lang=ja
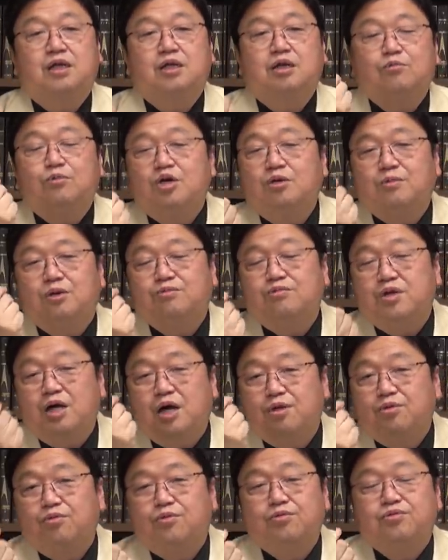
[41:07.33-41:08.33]
でも今船
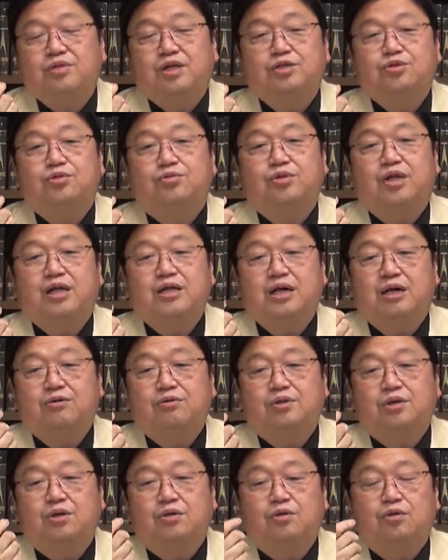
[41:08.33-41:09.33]
はどういう風な状態にあるっ
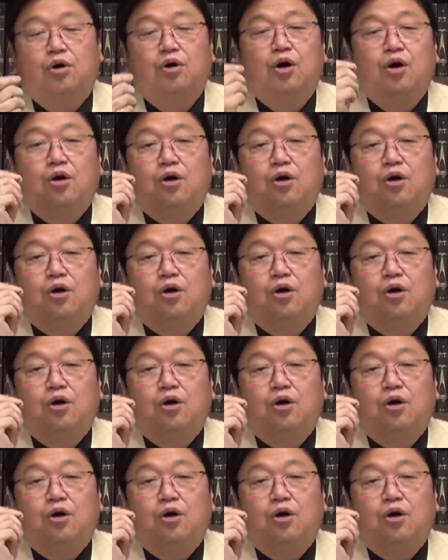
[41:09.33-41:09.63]
ていうのを